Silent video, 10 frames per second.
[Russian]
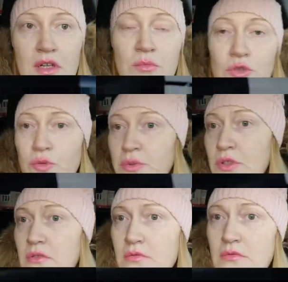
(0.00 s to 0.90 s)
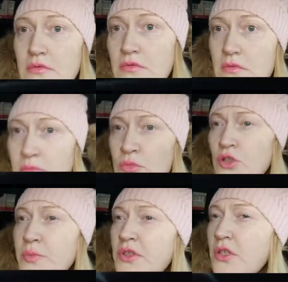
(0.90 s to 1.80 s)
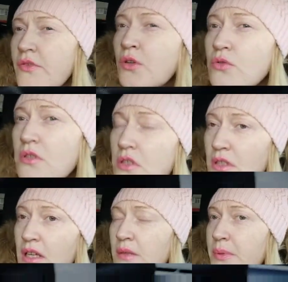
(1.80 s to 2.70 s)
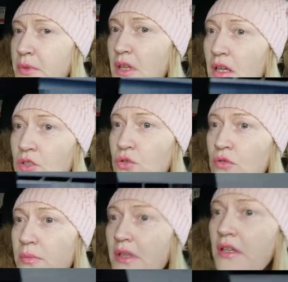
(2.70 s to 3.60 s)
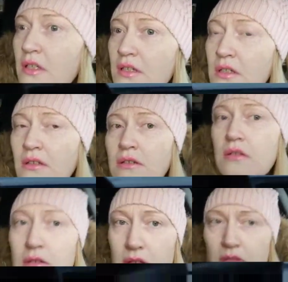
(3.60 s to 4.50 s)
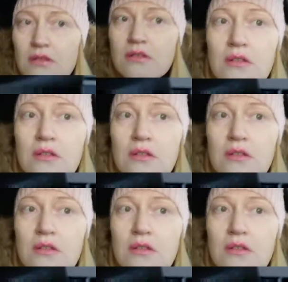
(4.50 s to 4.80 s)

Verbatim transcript: Может быть, может быть революции, да, напоминает что-то маленько, нет? Нет.